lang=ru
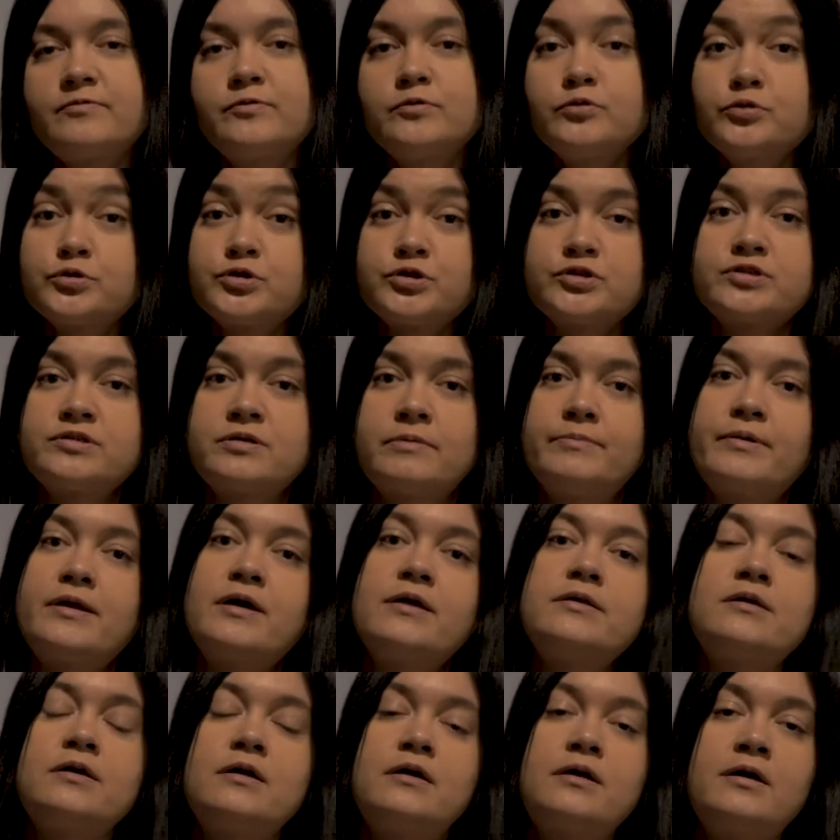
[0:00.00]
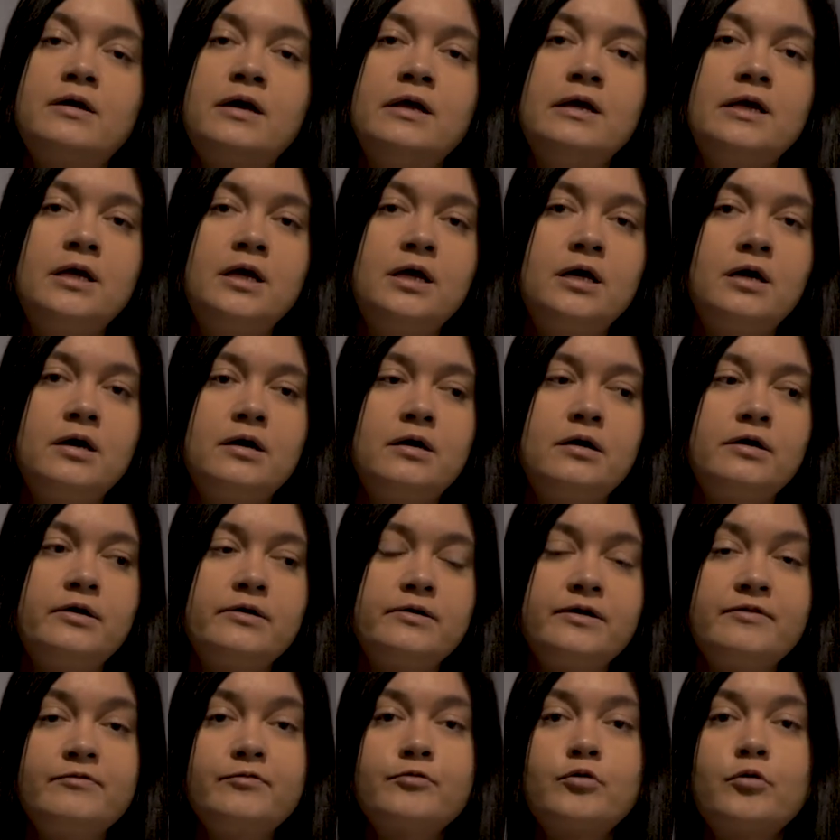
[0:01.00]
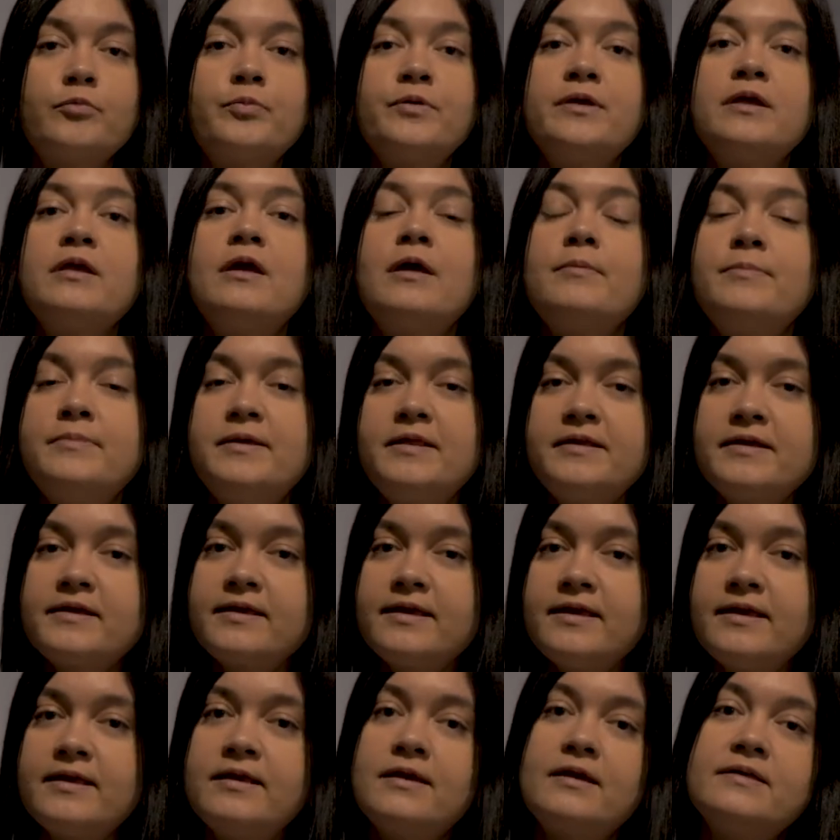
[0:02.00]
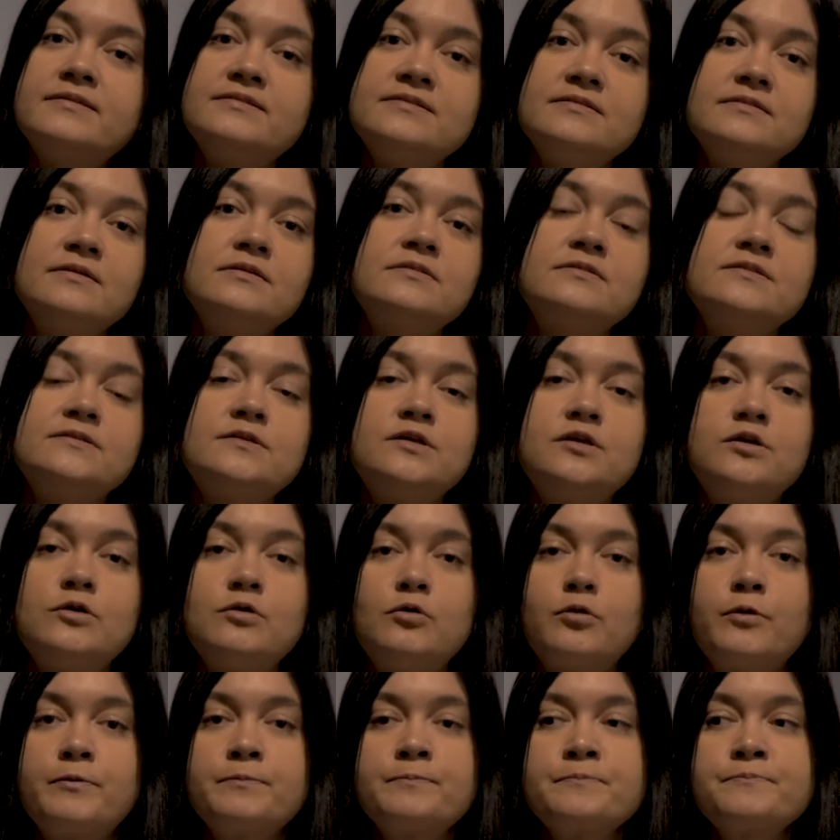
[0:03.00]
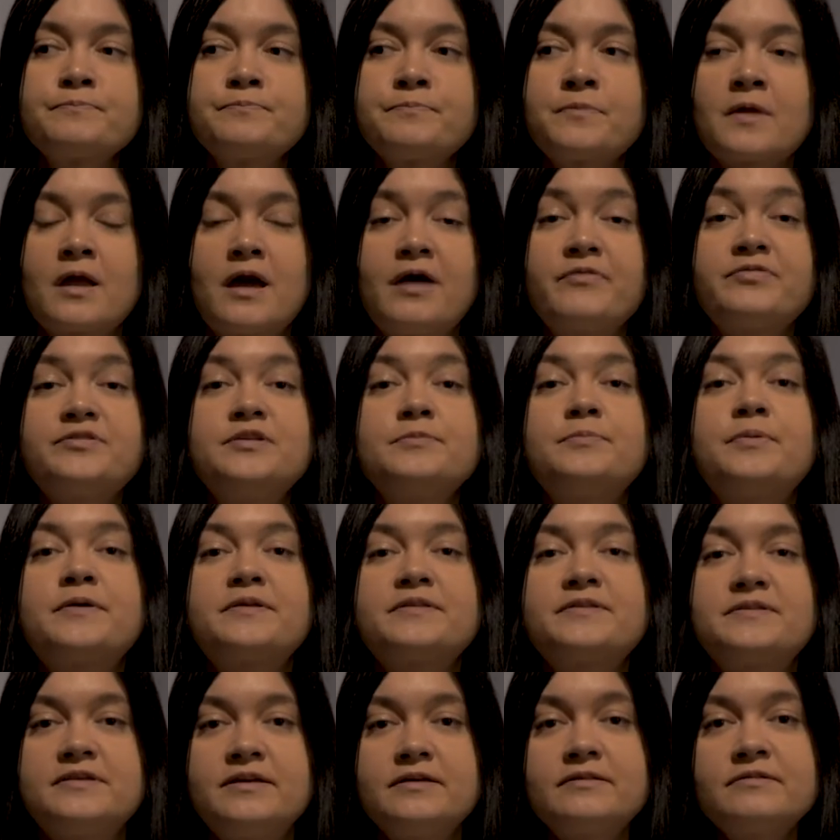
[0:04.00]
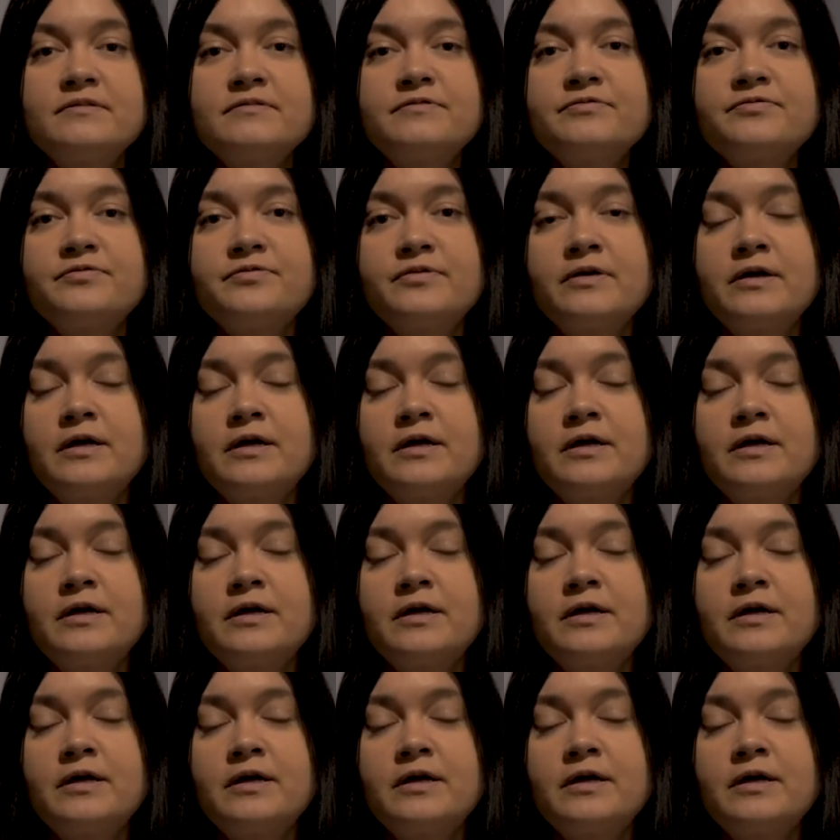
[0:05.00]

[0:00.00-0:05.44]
в лучших собраниях э, Европы и Америки, и один из ее автопортретов